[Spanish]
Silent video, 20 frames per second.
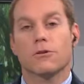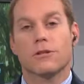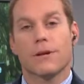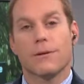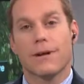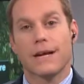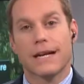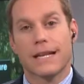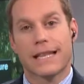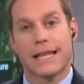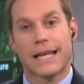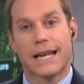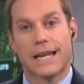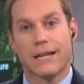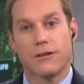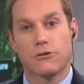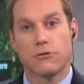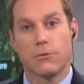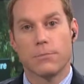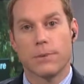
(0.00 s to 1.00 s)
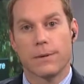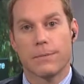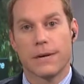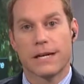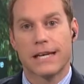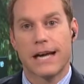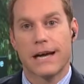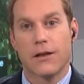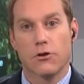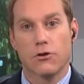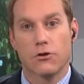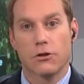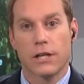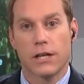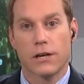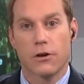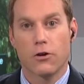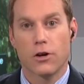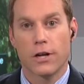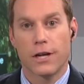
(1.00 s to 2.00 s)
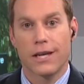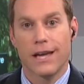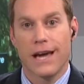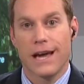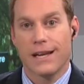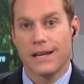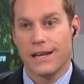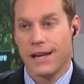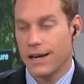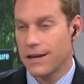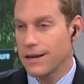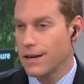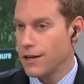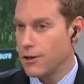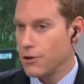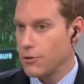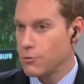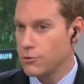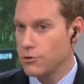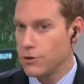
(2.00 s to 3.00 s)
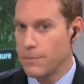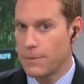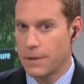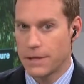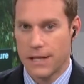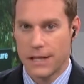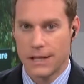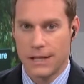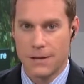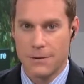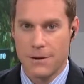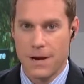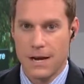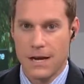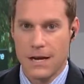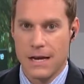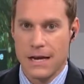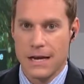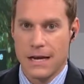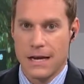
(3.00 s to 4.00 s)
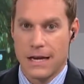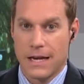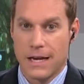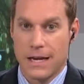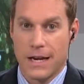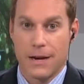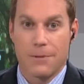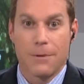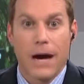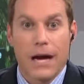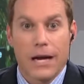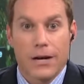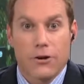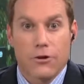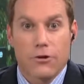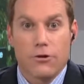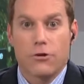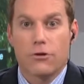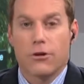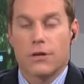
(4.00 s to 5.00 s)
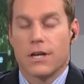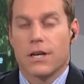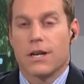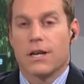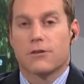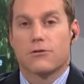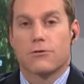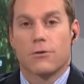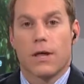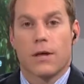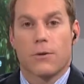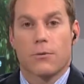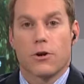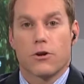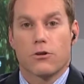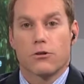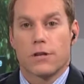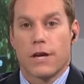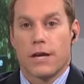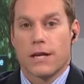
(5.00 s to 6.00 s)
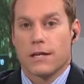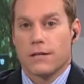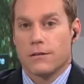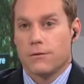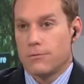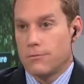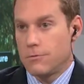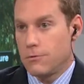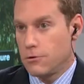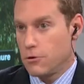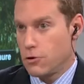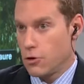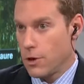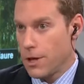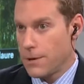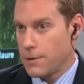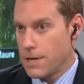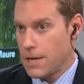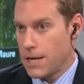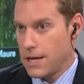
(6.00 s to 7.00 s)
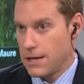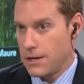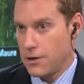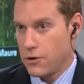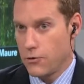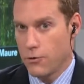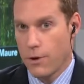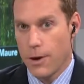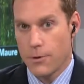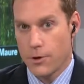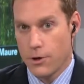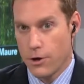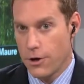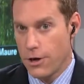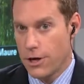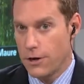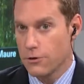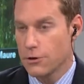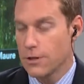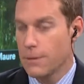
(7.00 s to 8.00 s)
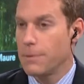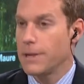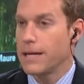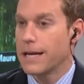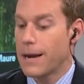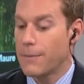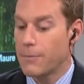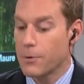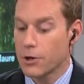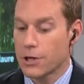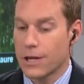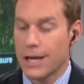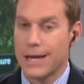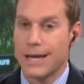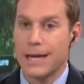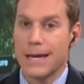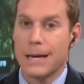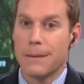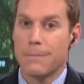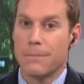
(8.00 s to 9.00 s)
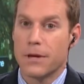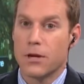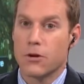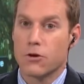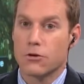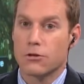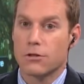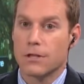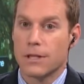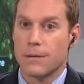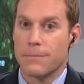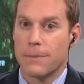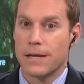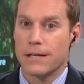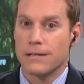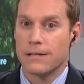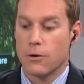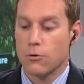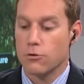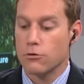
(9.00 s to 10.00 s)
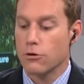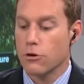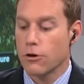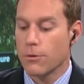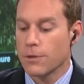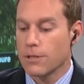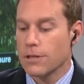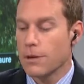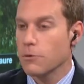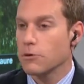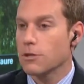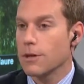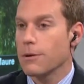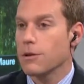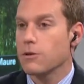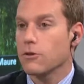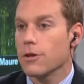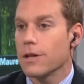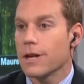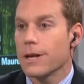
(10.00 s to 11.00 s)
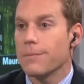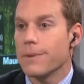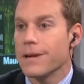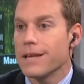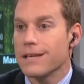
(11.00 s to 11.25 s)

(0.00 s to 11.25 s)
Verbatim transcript: vamos a hablar del supermercado de colegiales que ha generado mucha expectativa en el barrio, en la ciudad de Buenos Aires. Todavía no abrió, ahora nos explicás por qué. Pero si te parece, Augusto, comenzamos hablando de la